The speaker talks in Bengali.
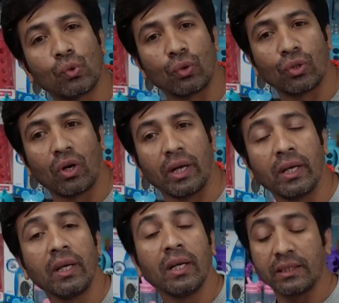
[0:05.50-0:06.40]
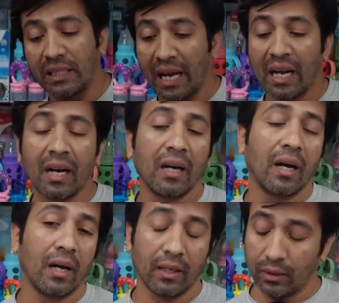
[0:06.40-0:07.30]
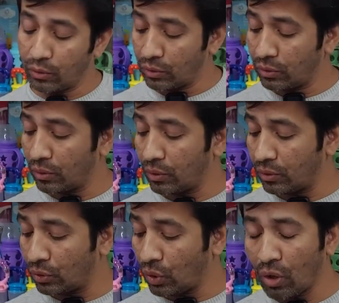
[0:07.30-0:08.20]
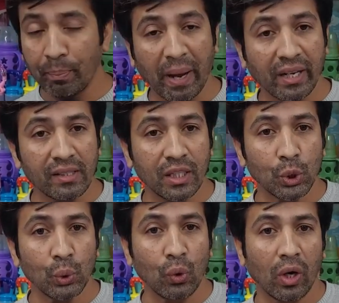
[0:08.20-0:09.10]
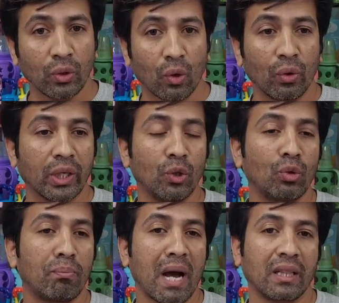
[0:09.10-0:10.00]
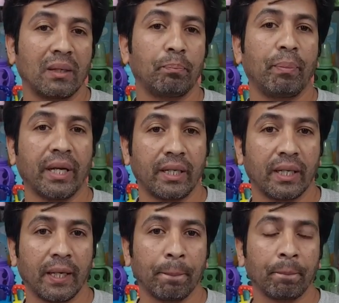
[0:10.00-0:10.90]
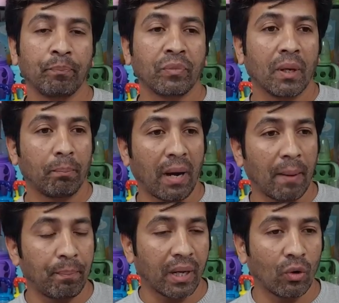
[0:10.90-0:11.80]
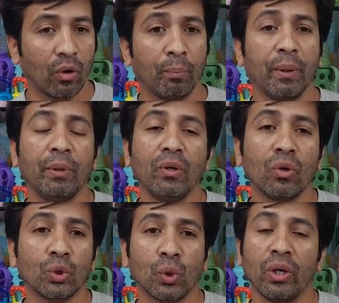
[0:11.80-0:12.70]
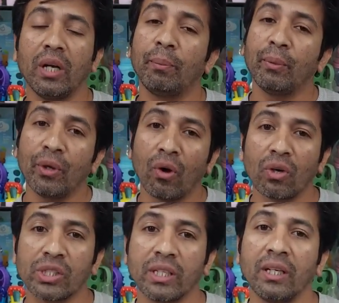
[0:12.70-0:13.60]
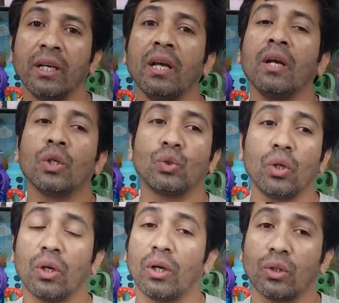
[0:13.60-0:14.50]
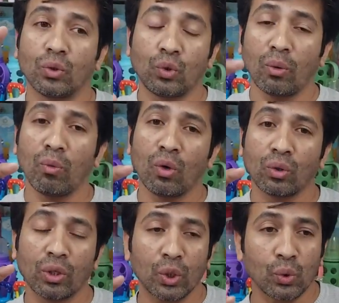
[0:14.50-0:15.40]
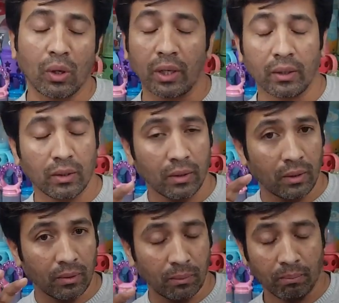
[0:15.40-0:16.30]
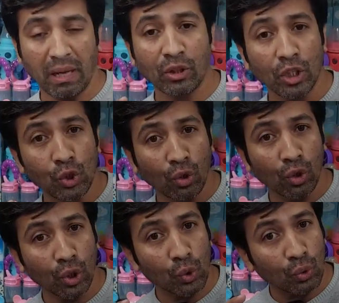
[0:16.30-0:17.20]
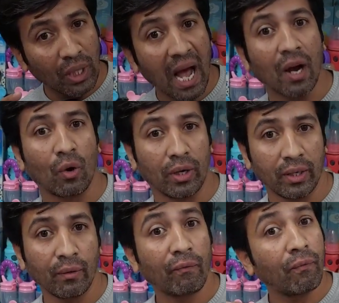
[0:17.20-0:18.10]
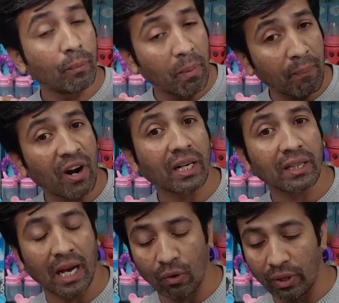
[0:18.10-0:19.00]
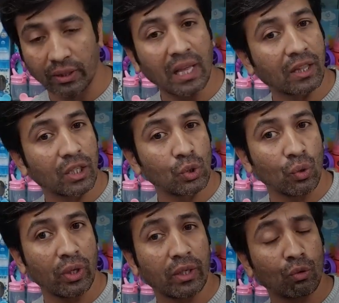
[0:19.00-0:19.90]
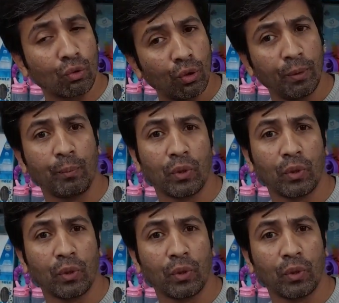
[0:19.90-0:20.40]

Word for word: ইউজ করতে হয় যারা যখন প্রেগনেন্সি শুরু হয় তখন কিন্তু মাদের পেটে বা আপনার হলো বিভিন্ন শরীরে বিভিন্ন অংশে জন্মগত কিছু মাতৃজনিত কিছু দাগ হয় বা ফাটা দাগ হয় তাদের জন্য এটা খুবই